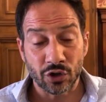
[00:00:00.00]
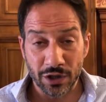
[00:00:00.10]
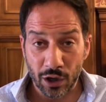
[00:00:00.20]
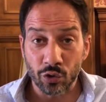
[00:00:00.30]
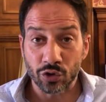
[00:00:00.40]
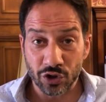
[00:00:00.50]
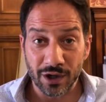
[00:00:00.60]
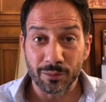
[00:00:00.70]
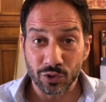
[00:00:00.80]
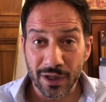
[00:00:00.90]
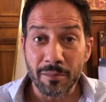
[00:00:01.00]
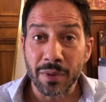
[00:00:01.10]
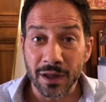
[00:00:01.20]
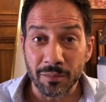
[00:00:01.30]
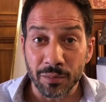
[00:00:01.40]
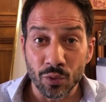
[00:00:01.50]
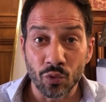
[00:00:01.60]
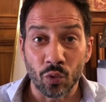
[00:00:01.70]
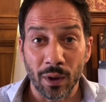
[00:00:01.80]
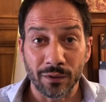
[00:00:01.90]
ce ne accorgeremo sempre di
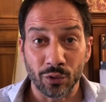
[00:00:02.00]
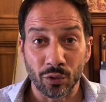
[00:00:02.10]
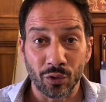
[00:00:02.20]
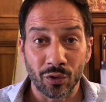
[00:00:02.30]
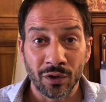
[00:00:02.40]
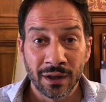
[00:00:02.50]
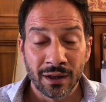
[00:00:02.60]
più quando,